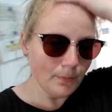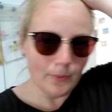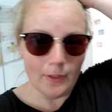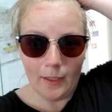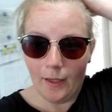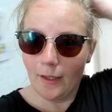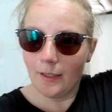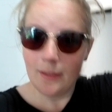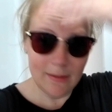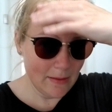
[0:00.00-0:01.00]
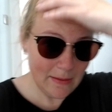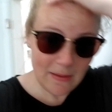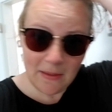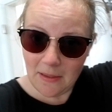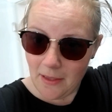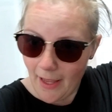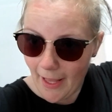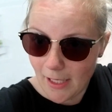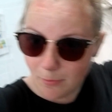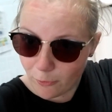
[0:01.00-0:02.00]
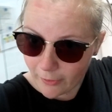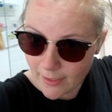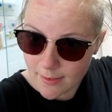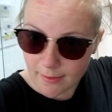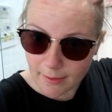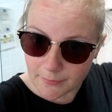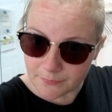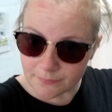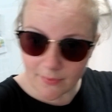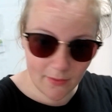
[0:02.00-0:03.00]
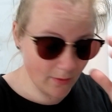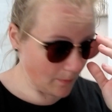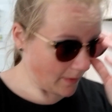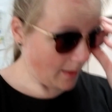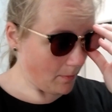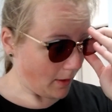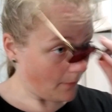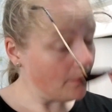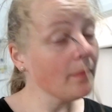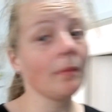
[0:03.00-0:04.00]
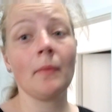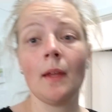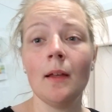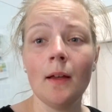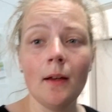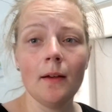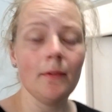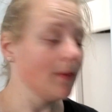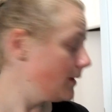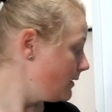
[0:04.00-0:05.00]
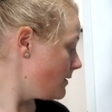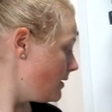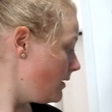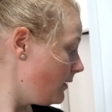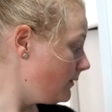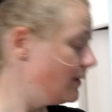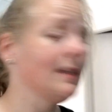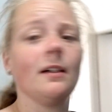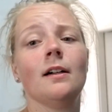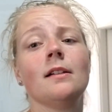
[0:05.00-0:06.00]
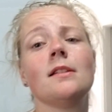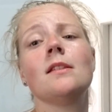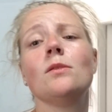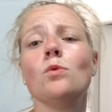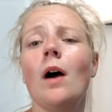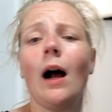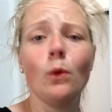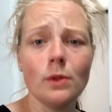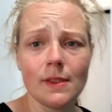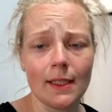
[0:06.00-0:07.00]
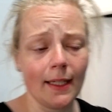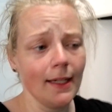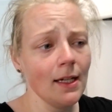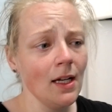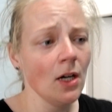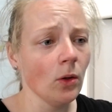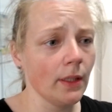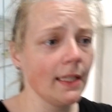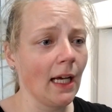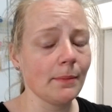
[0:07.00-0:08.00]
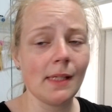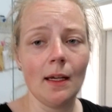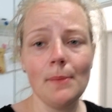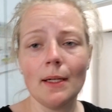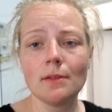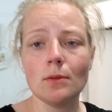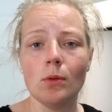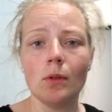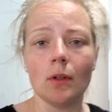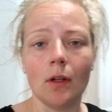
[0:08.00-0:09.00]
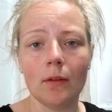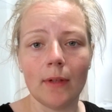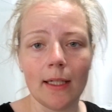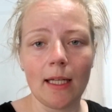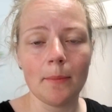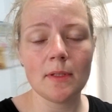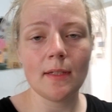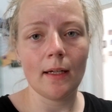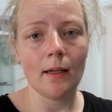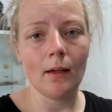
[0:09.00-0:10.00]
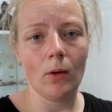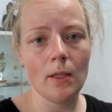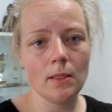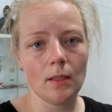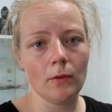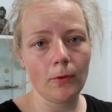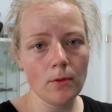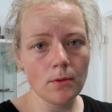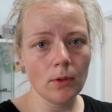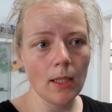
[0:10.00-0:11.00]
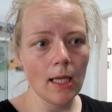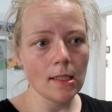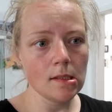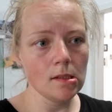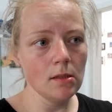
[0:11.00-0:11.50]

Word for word: Boah, Helmfriese, das zum Thema. Wir sind wieder zu Hause und ich habe dermaßen Hunger, weil ich habe jetzt heute Frühstück gegessen,